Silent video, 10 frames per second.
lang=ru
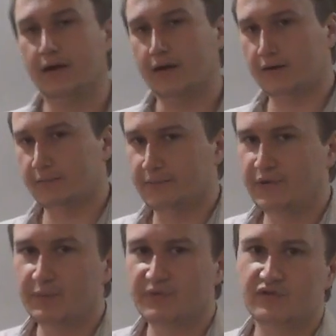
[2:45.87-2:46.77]
А,
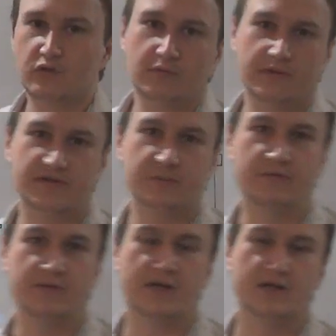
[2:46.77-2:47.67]
было бы здорово, если
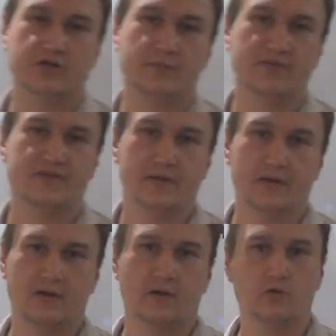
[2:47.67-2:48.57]
бы вы, конечно, бы
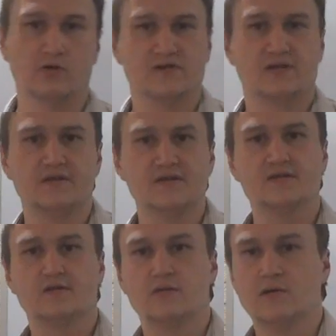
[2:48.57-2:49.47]
сделали какую-то
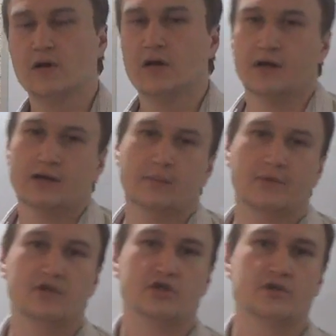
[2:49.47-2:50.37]
статистику на
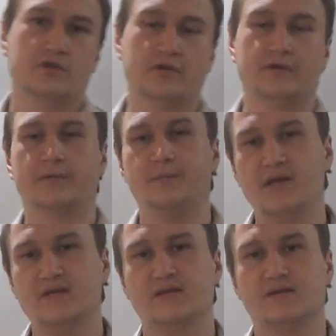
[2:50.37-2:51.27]
протяжении
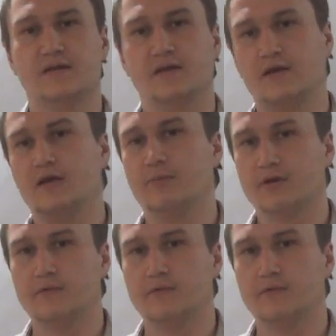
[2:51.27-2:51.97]
месяца либо